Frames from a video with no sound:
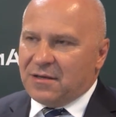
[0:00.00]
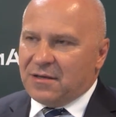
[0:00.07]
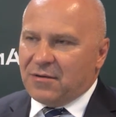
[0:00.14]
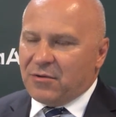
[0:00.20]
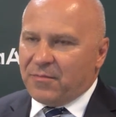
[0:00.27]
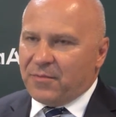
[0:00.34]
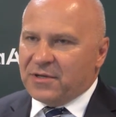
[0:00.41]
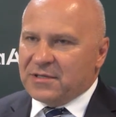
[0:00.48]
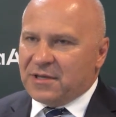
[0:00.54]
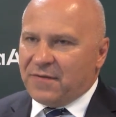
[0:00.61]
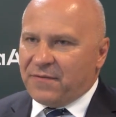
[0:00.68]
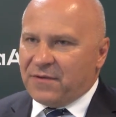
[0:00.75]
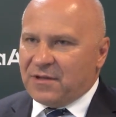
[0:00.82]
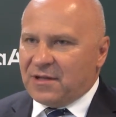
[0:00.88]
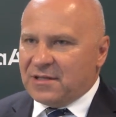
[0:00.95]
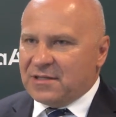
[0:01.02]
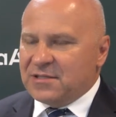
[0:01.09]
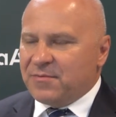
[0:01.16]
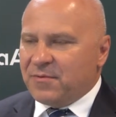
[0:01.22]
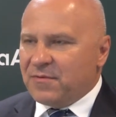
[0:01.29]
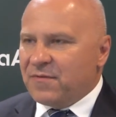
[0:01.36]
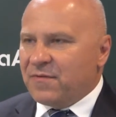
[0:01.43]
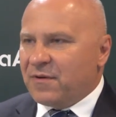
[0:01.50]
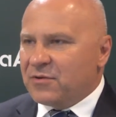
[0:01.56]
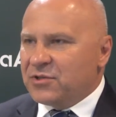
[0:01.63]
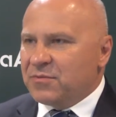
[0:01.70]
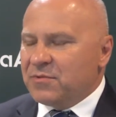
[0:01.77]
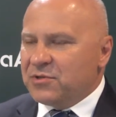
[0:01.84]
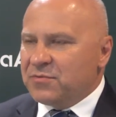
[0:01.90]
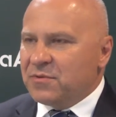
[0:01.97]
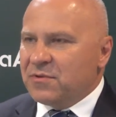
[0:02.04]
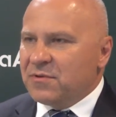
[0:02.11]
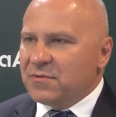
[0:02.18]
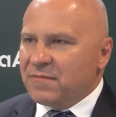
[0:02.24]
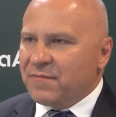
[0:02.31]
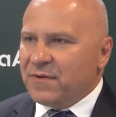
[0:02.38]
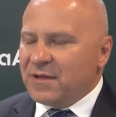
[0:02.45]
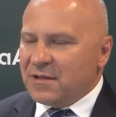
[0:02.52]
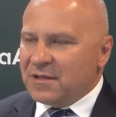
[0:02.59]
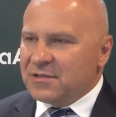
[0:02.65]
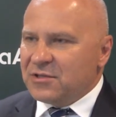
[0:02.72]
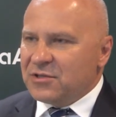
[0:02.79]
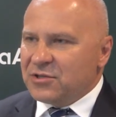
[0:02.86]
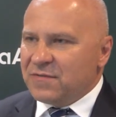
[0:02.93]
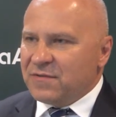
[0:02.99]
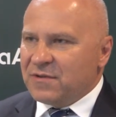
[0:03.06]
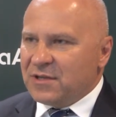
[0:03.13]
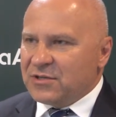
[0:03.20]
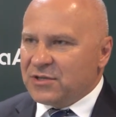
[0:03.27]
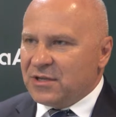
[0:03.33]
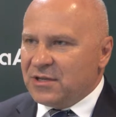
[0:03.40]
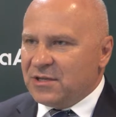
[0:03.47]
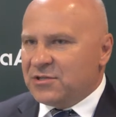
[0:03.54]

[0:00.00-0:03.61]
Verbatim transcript: i Europejskiej Federacji spowodowały, że mieliśmy no, fantastyczne wydarzenie.